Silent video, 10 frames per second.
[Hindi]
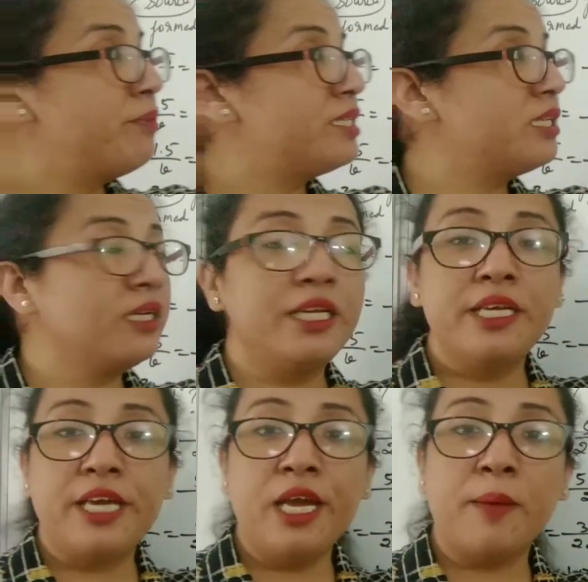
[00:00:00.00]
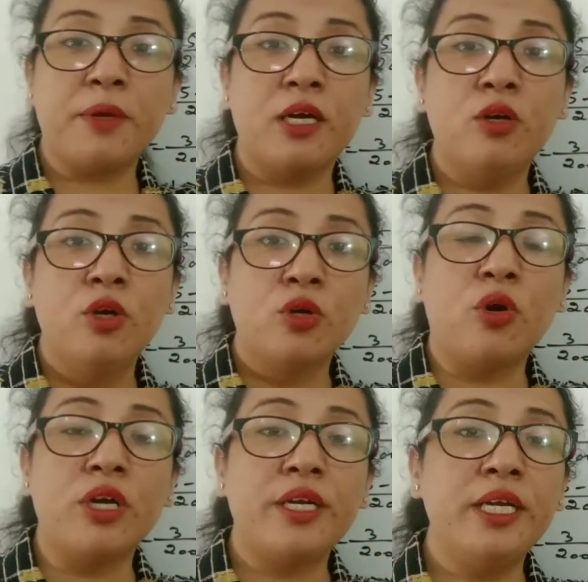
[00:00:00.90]
बेसिकली ये आपका
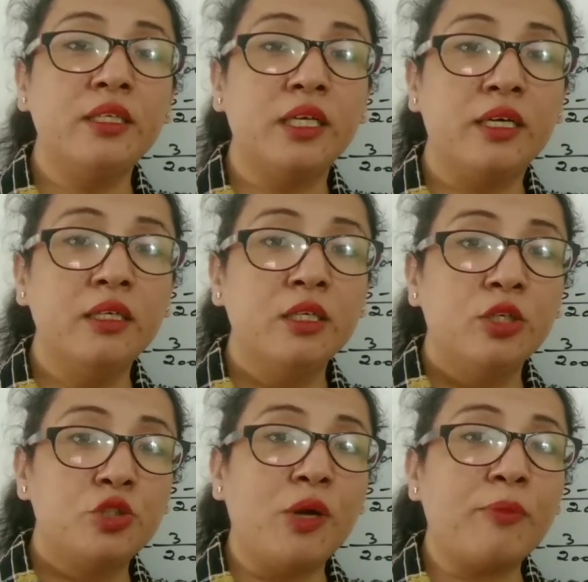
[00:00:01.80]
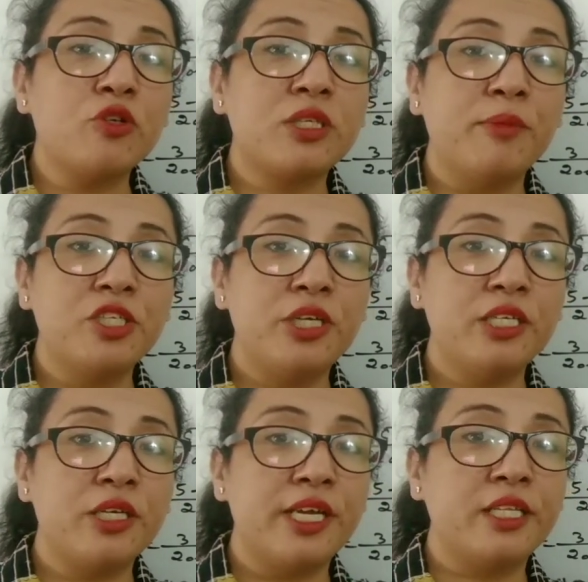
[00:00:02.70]
कंटेंट था जो आपको
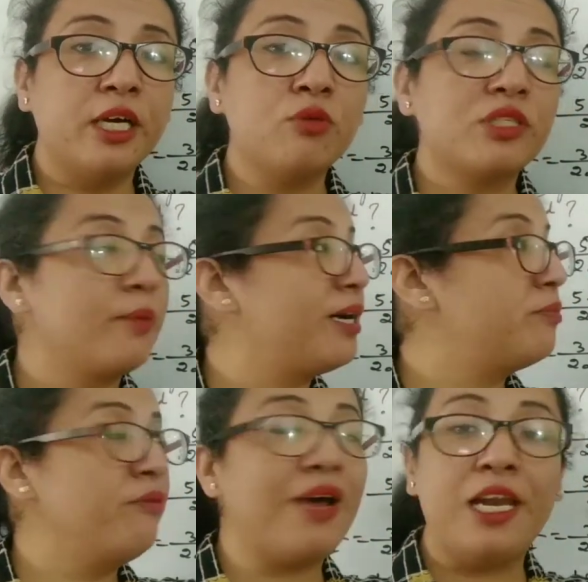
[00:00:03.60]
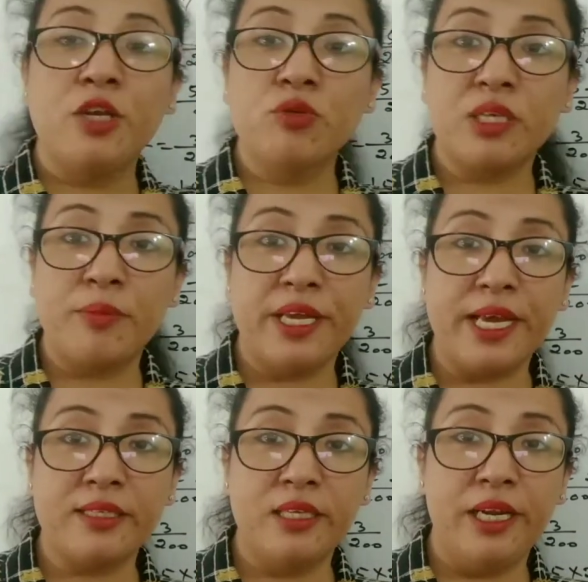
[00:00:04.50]
समझना चाहिए था उसके बाद में वैल्यूज़ हमने
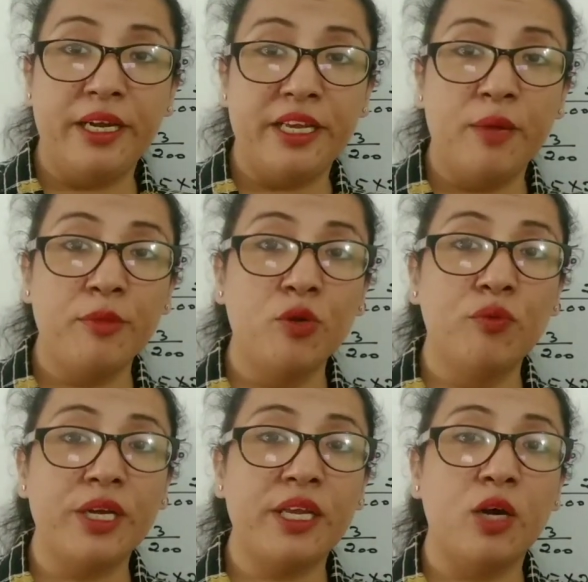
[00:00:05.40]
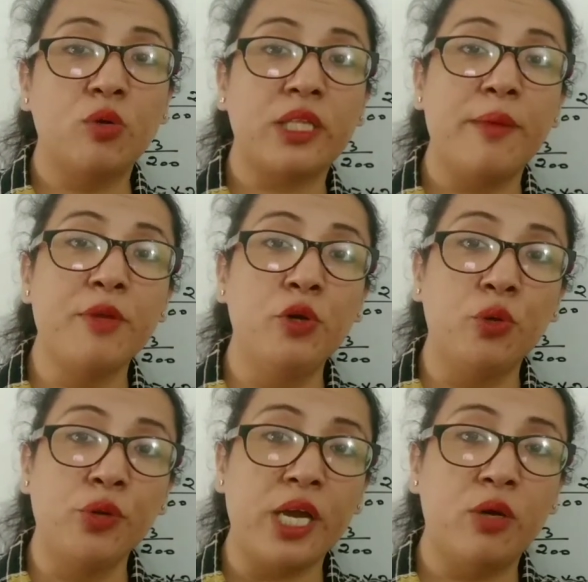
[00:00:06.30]
कैसे लेनी है म्यू वन क्या होता है म्यू
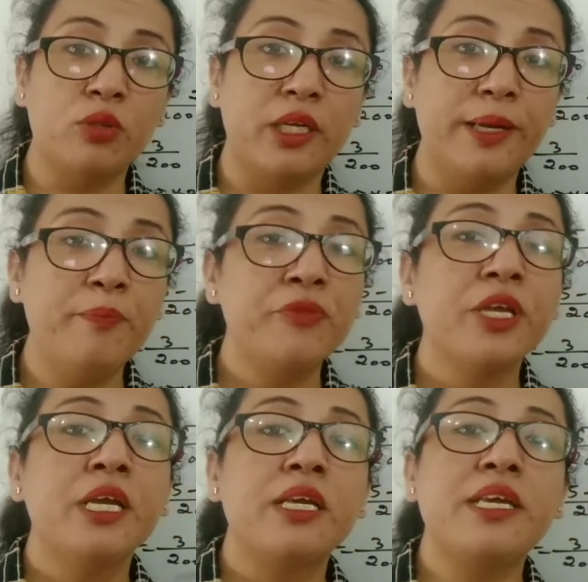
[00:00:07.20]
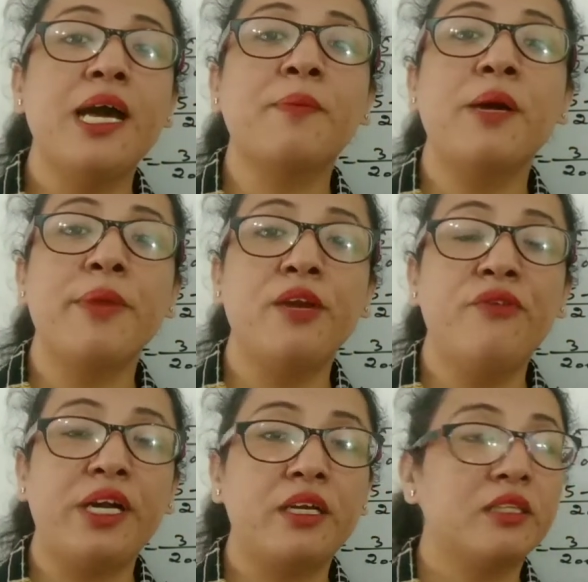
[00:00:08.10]
टू क्या होता है ये आपका मेन
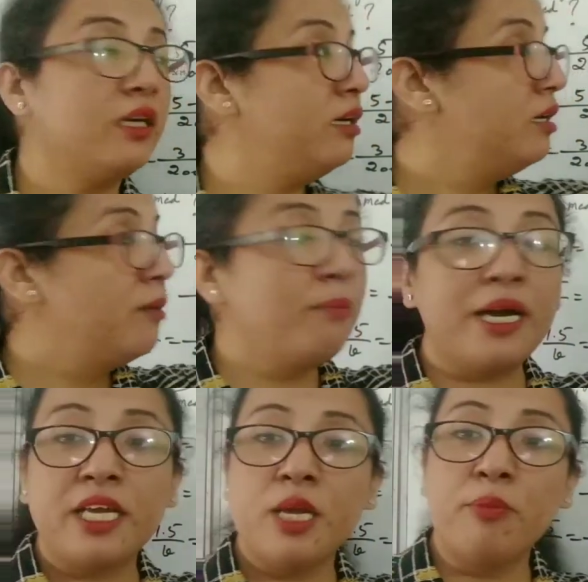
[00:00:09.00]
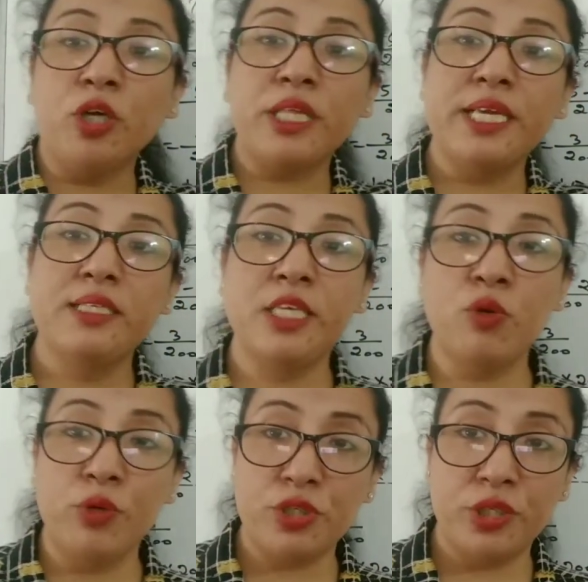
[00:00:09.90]
फैक्टर था बाकी बहुत ईजी
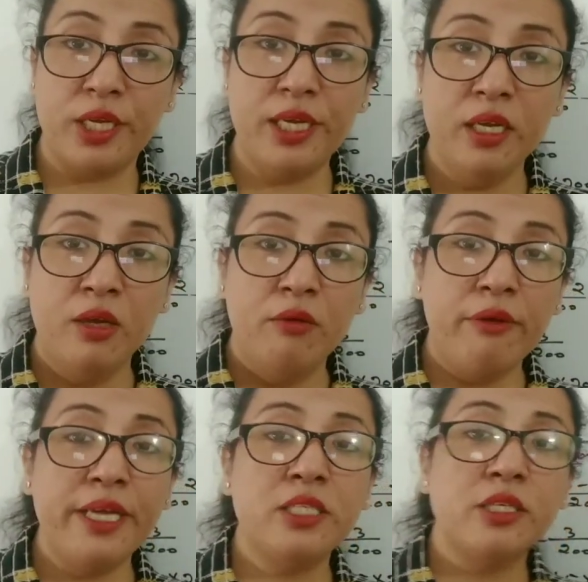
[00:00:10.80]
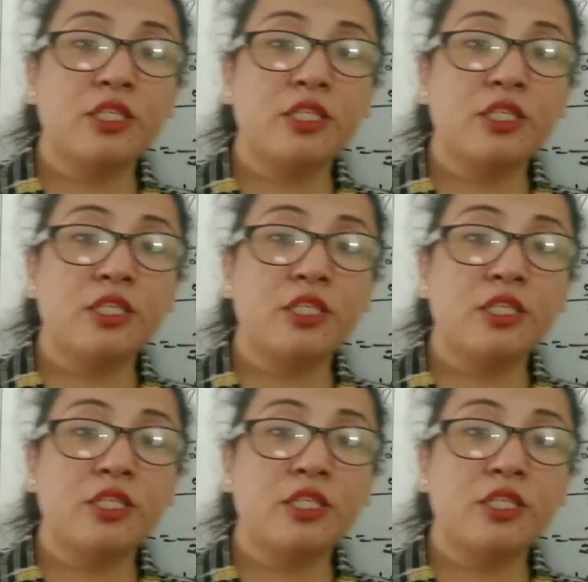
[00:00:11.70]
क्वेश्चन है राइट